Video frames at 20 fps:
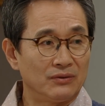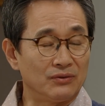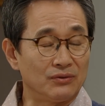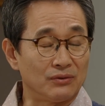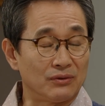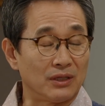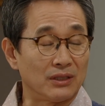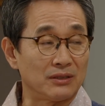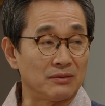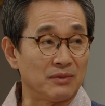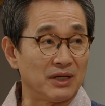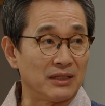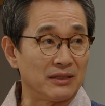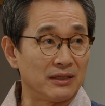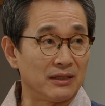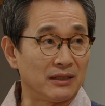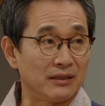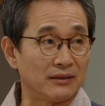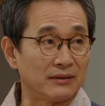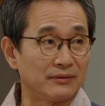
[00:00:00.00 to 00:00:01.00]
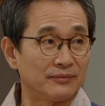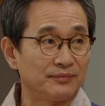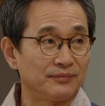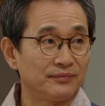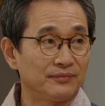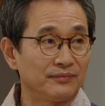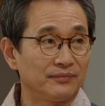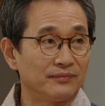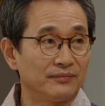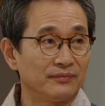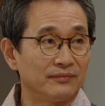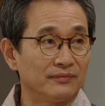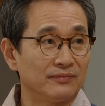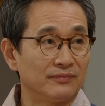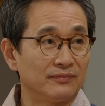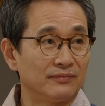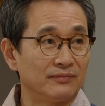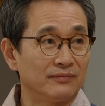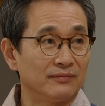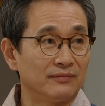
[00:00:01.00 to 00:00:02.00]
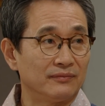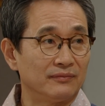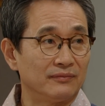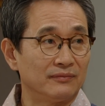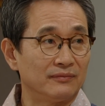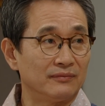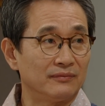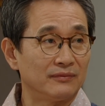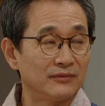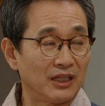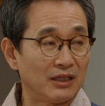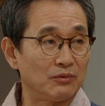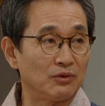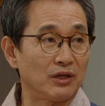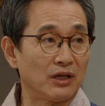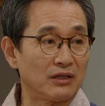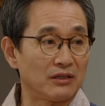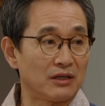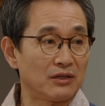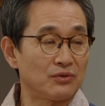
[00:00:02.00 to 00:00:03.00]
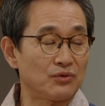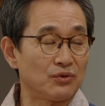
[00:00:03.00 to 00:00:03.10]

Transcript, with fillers: 유란이 말이야. 내보내는 게